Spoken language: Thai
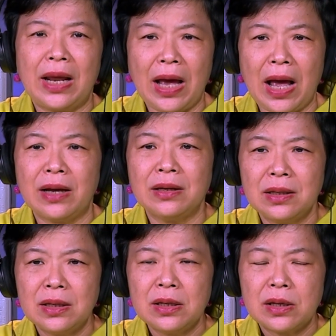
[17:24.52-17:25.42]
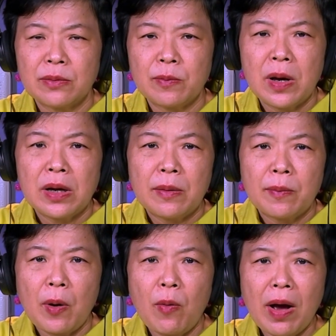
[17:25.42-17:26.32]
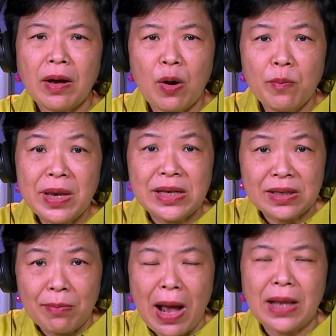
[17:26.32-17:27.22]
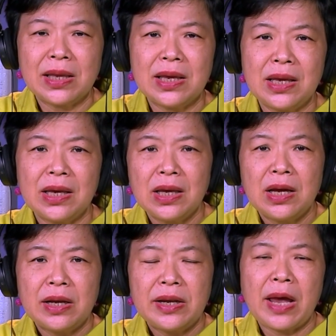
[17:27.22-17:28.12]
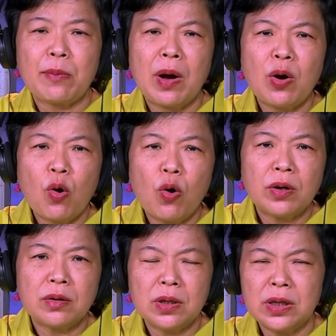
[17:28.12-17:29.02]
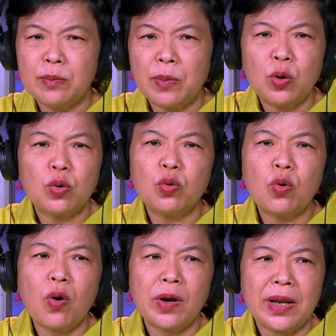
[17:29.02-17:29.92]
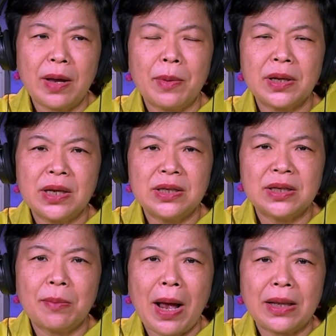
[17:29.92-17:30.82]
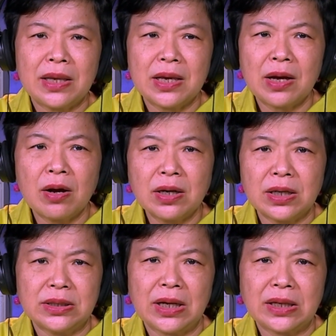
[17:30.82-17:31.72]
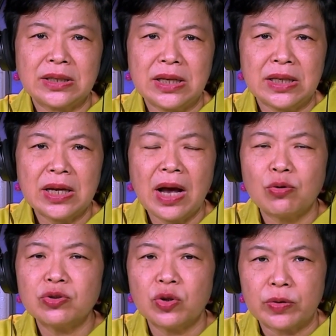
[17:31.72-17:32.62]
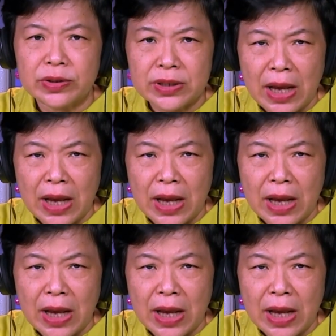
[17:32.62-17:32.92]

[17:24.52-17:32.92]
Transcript: เลยนะคะราะว่าเขามีสมาธิเด็กบางคนหรือมนุษย์ทุกคนเนี่ย บางทีสมาธิก็เกิดจากสิ่งที่เขาสน